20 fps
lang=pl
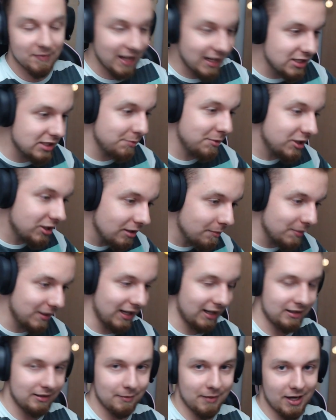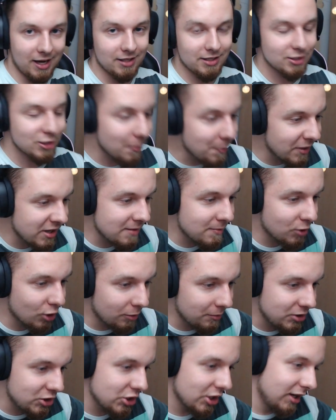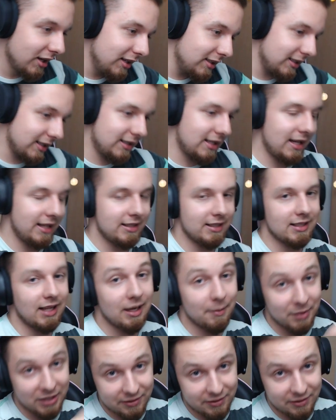Dajcie mi typy, jak tym grać, co powinienem robić i tak dalej, i tak dalej.